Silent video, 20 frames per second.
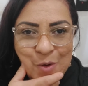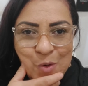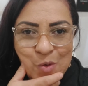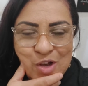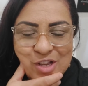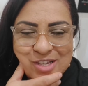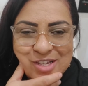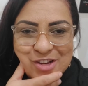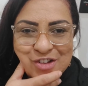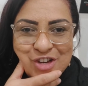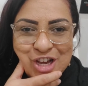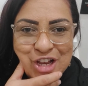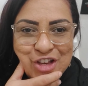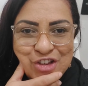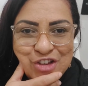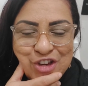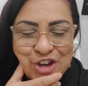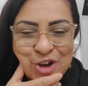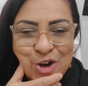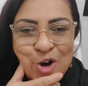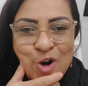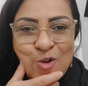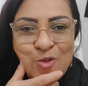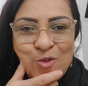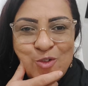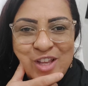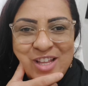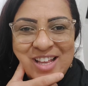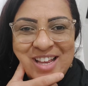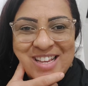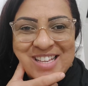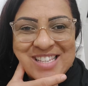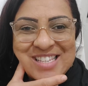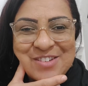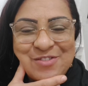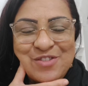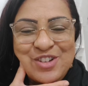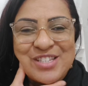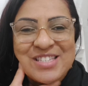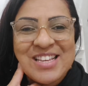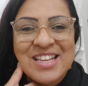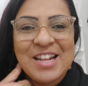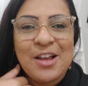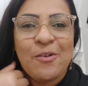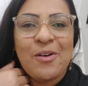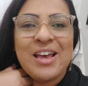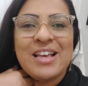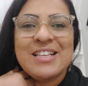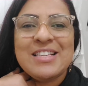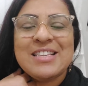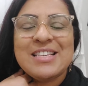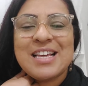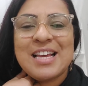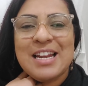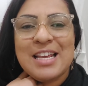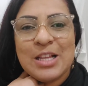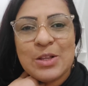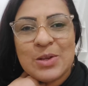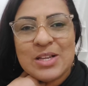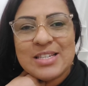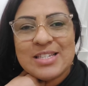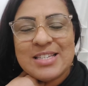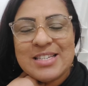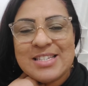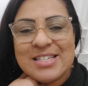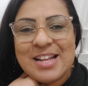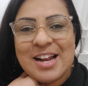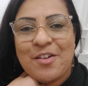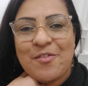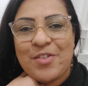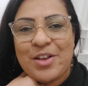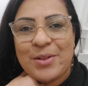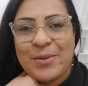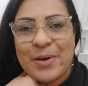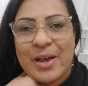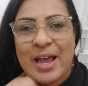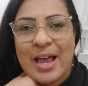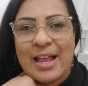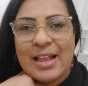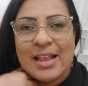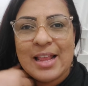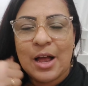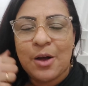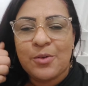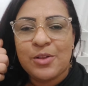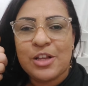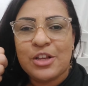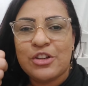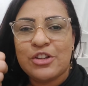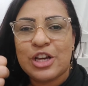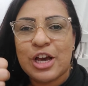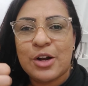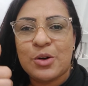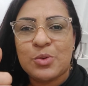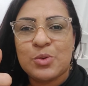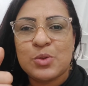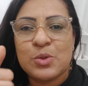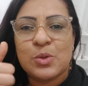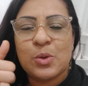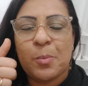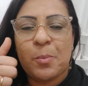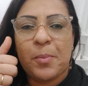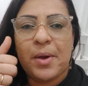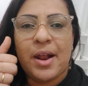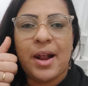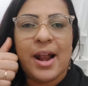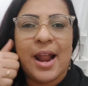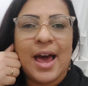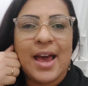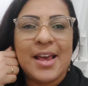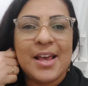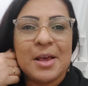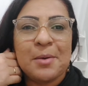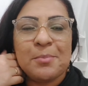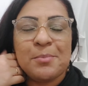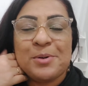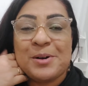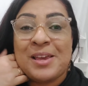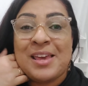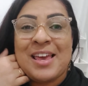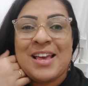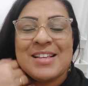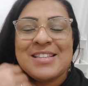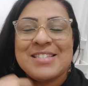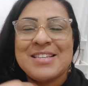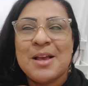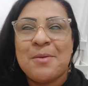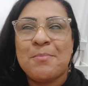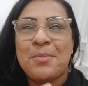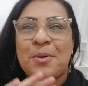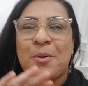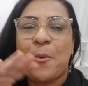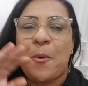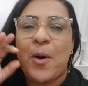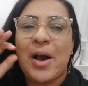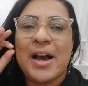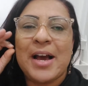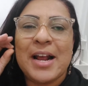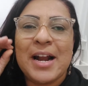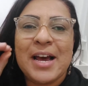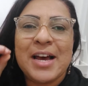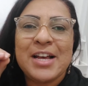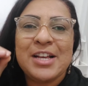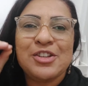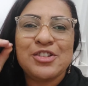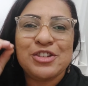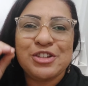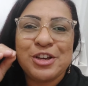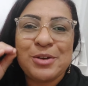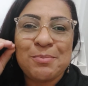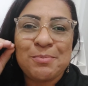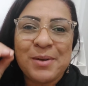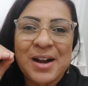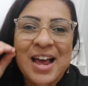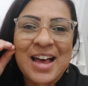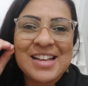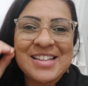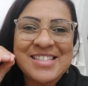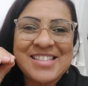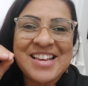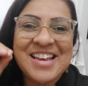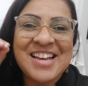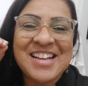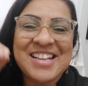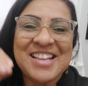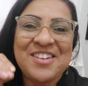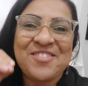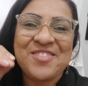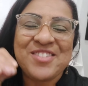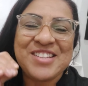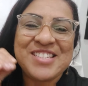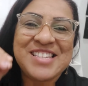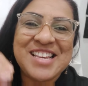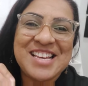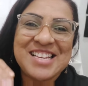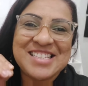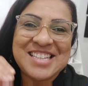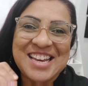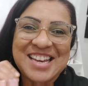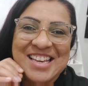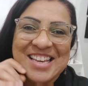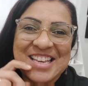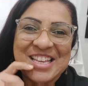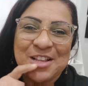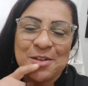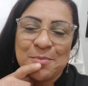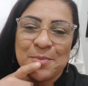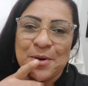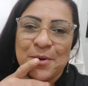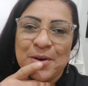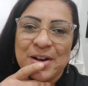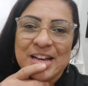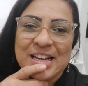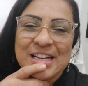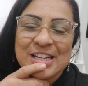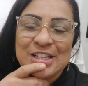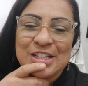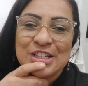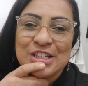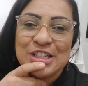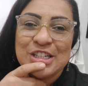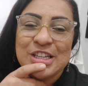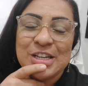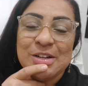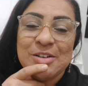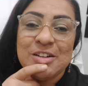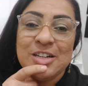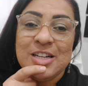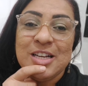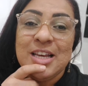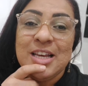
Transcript: coisa, já te convido aí, se você não é inscrito, a se inscrever no canal, deixar um super like, porque é sempre um grande prazer ter vocês aqui no meu cantinho.